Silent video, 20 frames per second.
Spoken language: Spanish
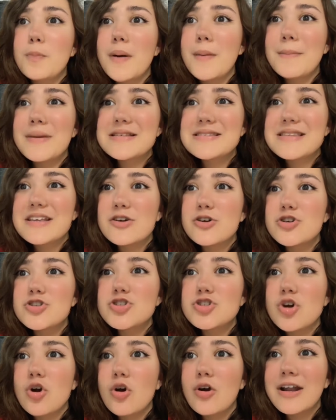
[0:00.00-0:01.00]
más de
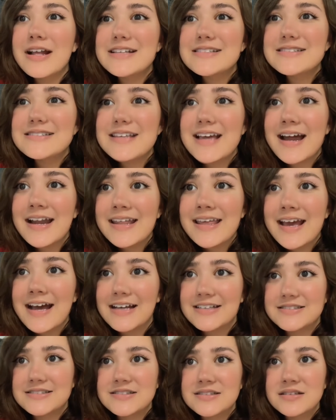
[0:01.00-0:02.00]
ocho horas
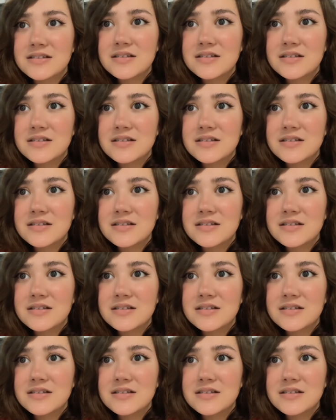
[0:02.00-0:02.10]
diarias.